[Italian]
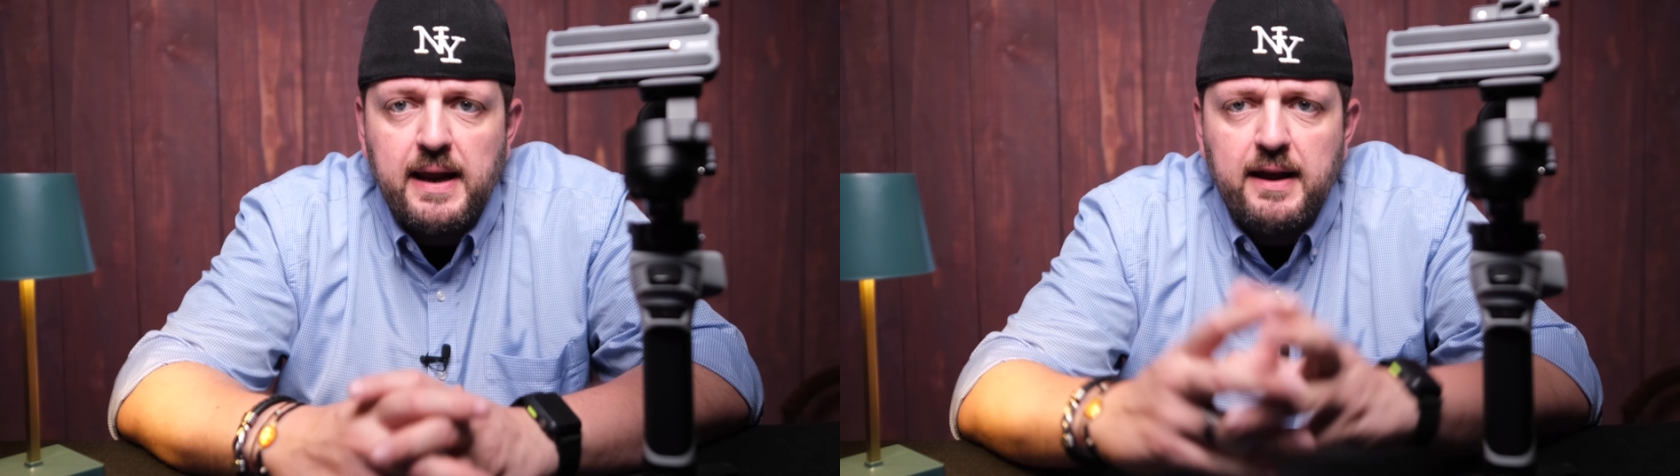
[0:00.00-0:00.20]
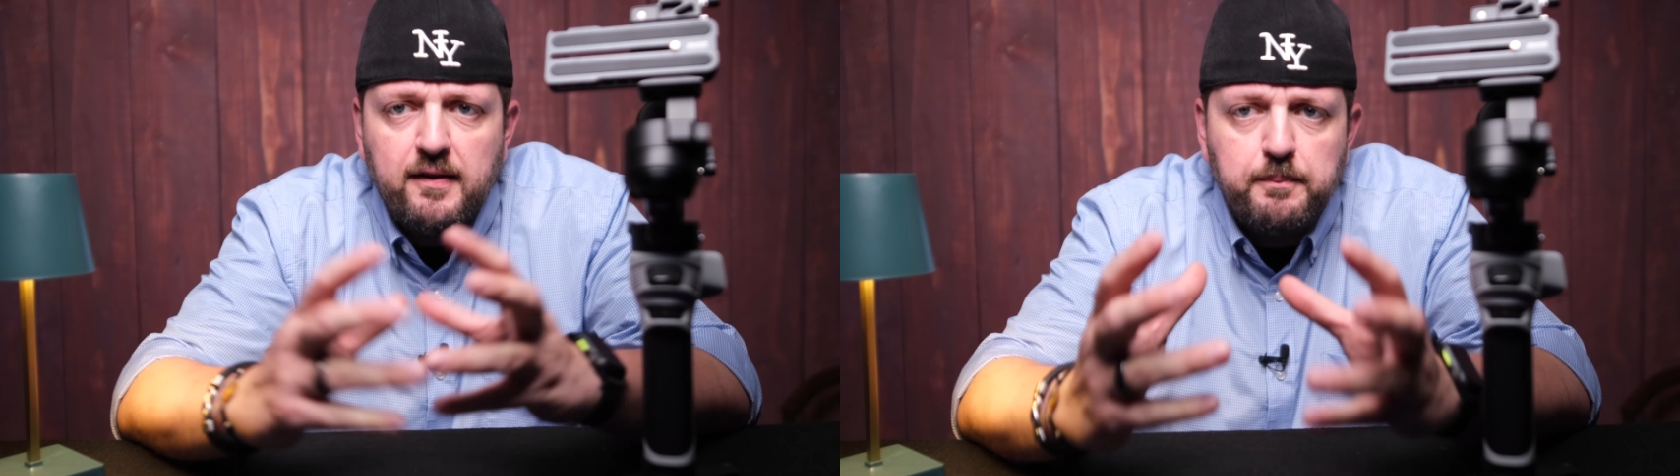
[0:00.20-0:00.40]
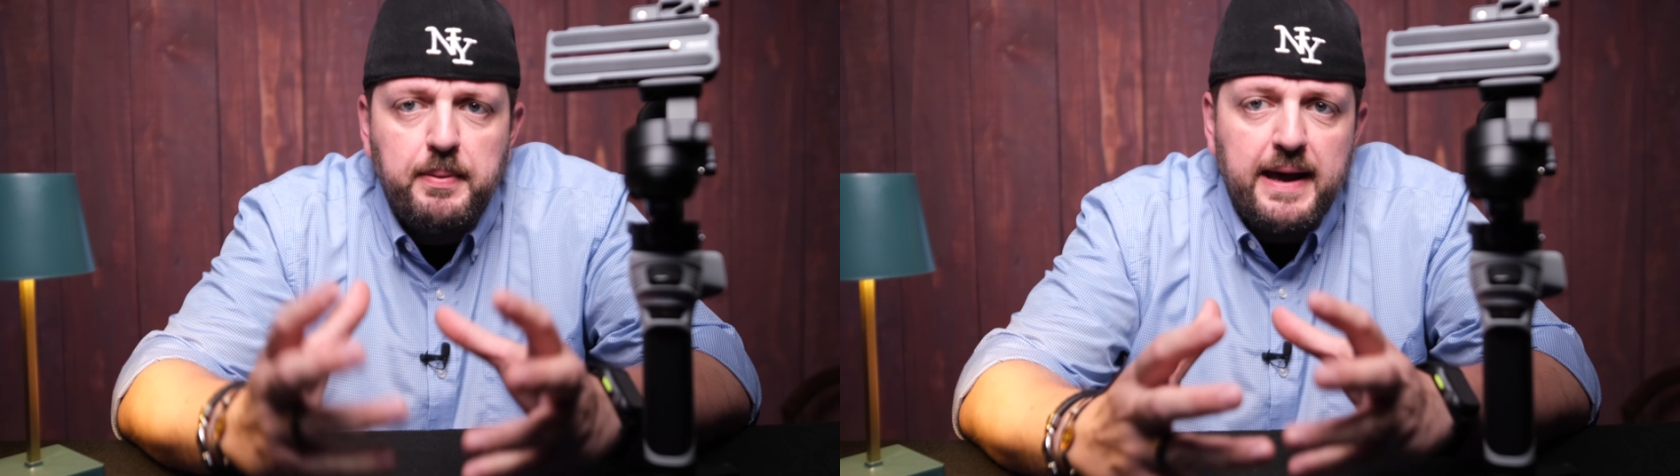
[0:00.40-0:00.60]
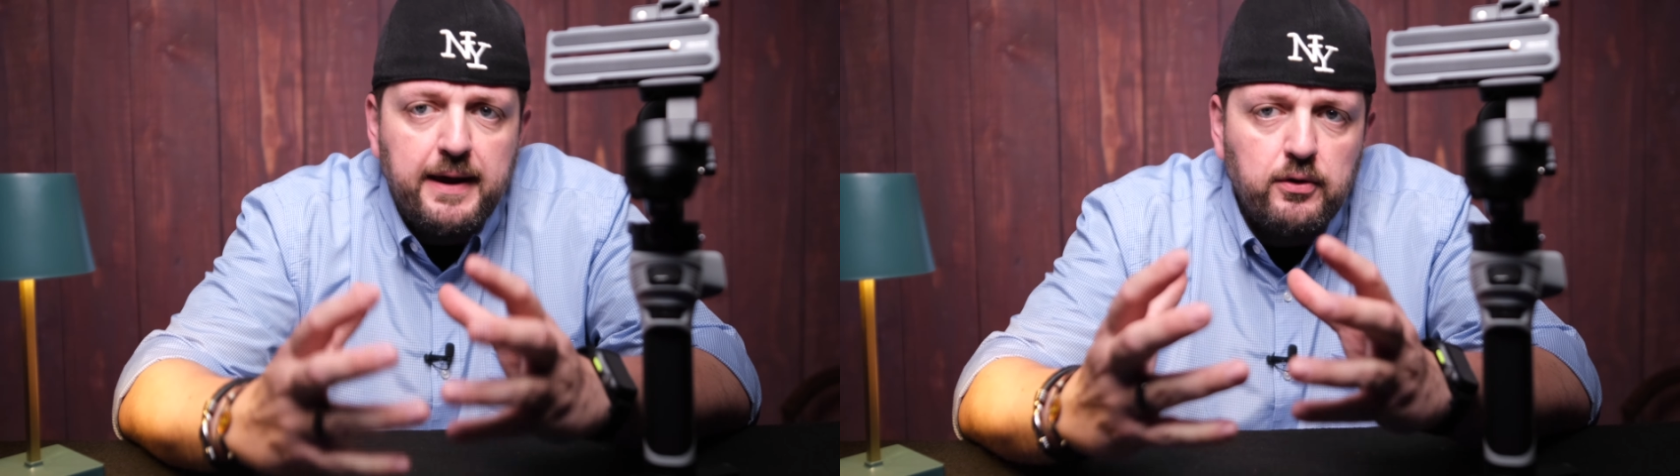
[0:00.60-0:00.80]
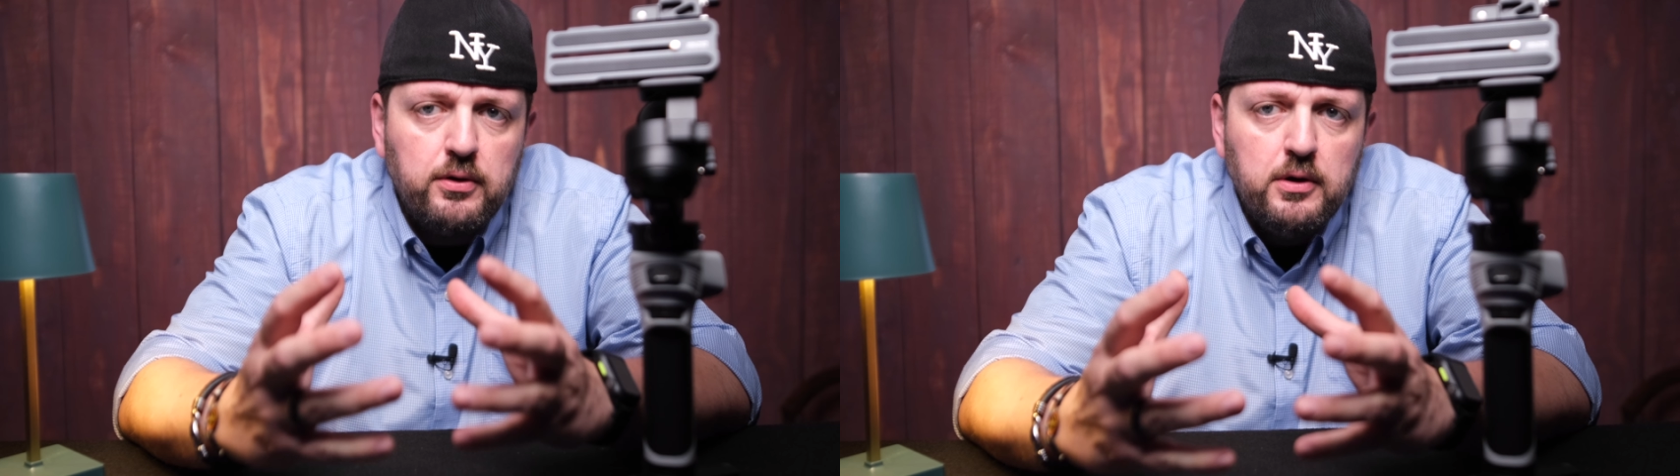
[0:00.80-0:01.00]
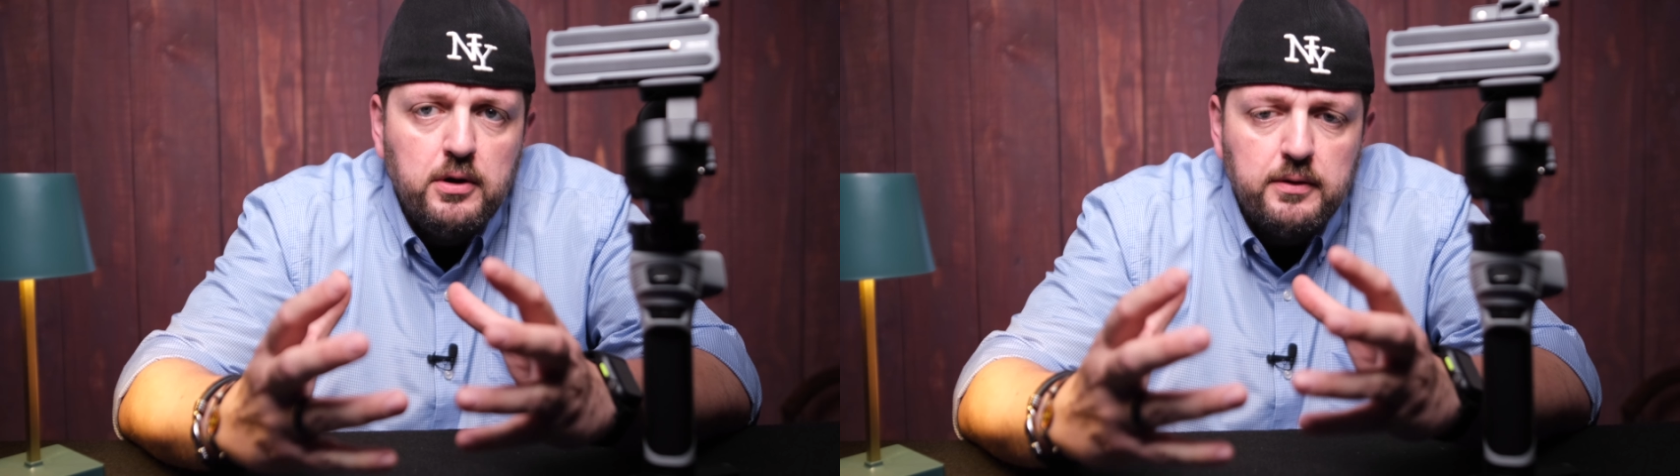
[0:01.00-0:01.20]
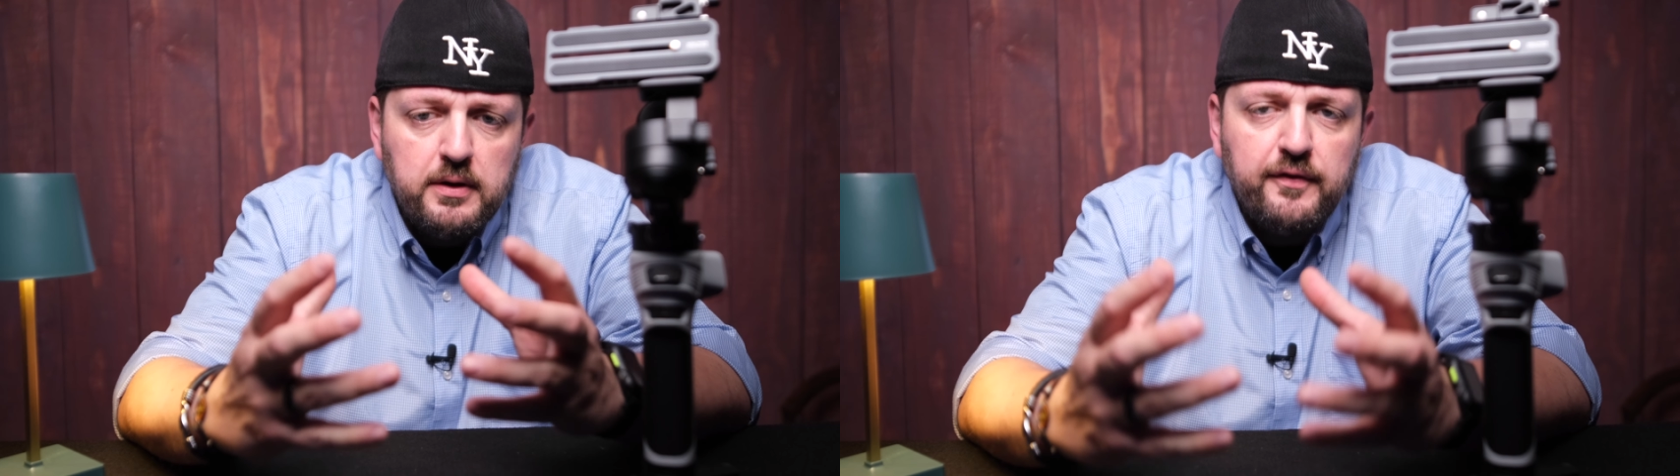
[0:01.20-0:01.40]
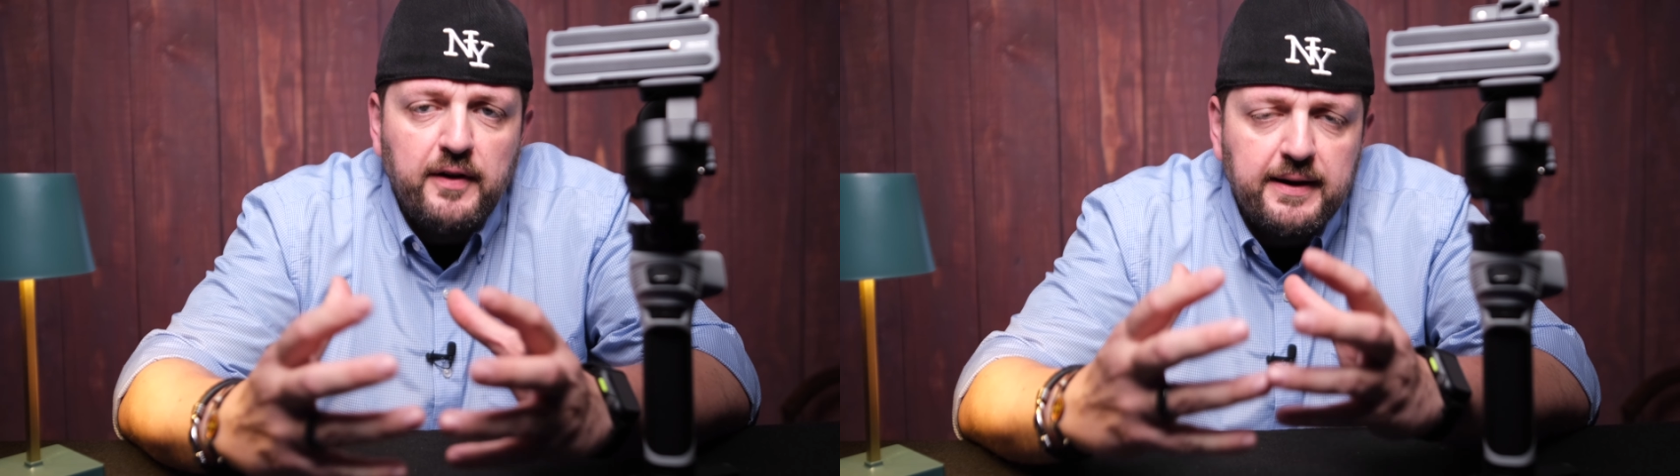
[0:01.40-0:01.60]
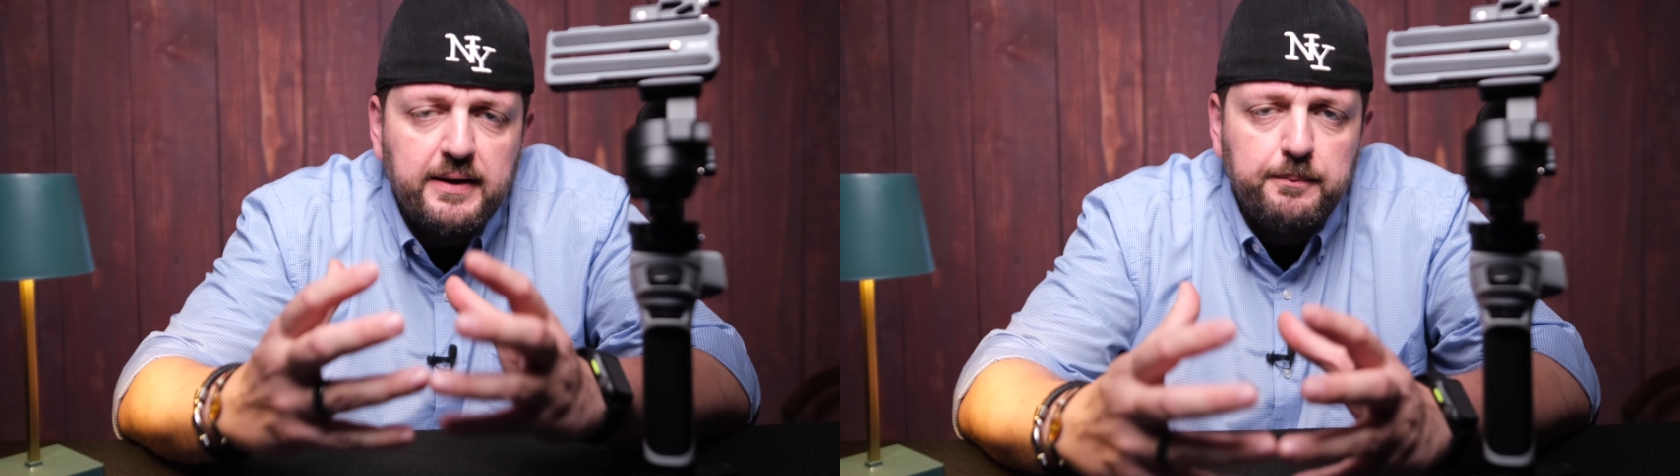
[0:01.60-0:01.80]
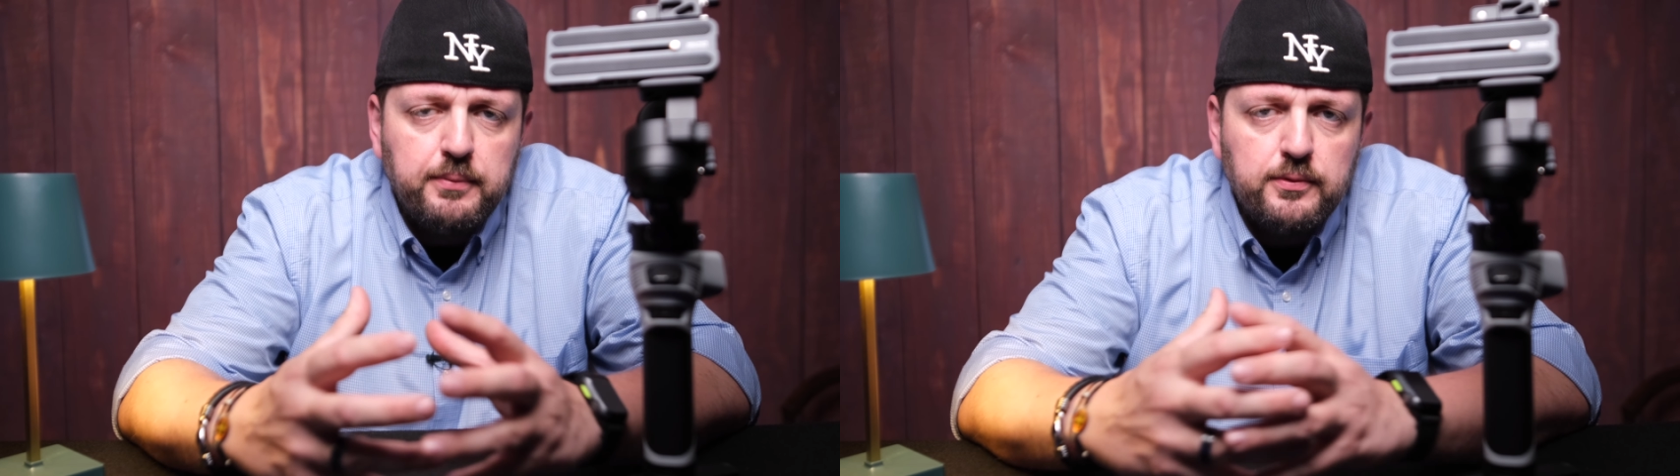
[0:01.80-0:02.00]
e spero di
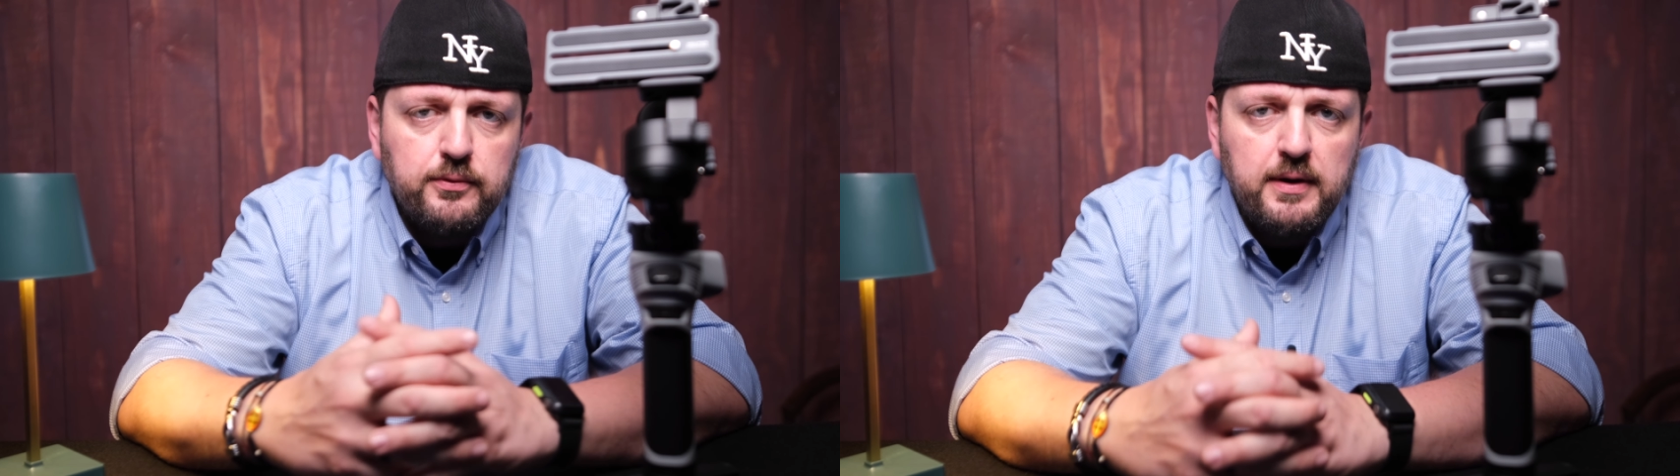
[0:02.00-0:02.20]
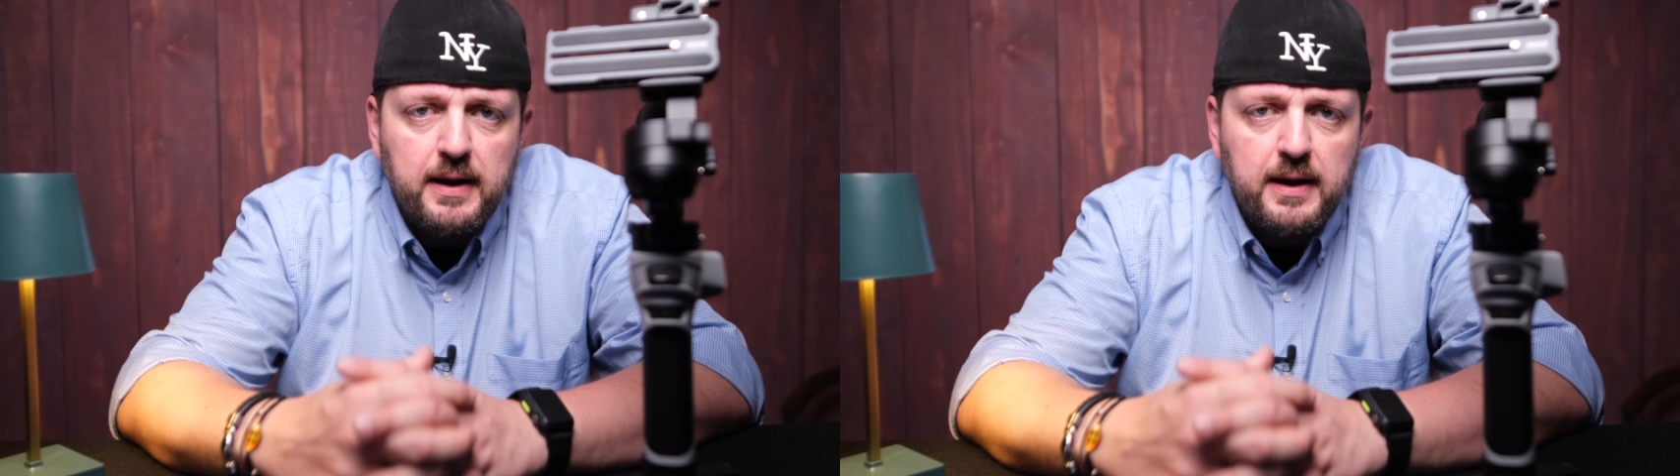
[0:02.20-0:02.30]
farti appunto